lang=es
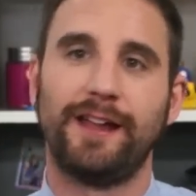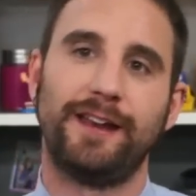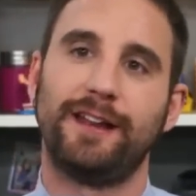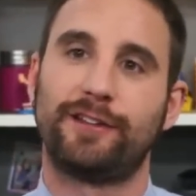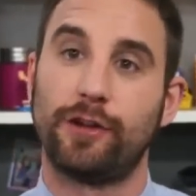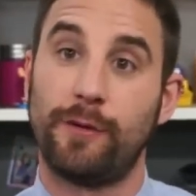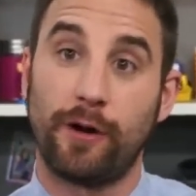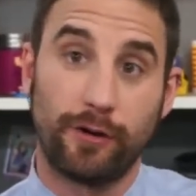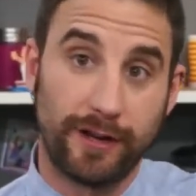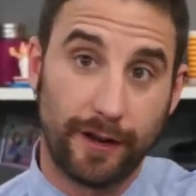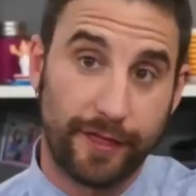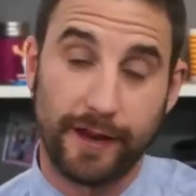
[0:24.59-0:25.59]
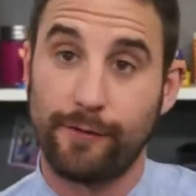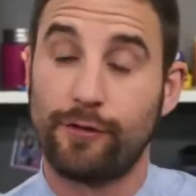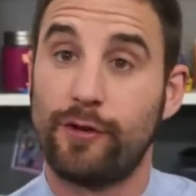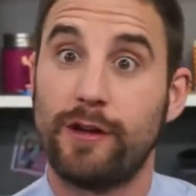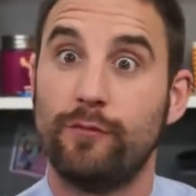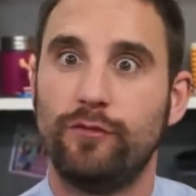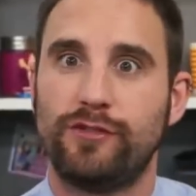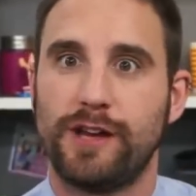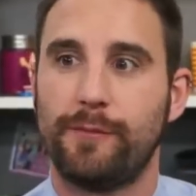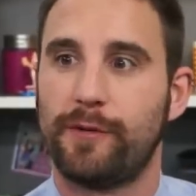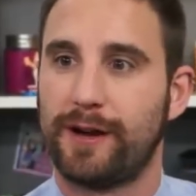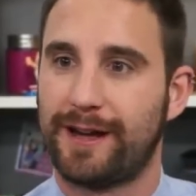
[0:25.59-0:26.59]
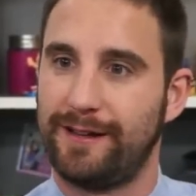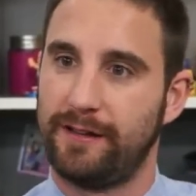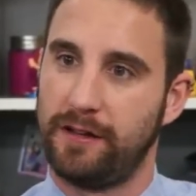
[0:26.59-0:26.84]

en el estómago y en el cerebro no hay mucha, pues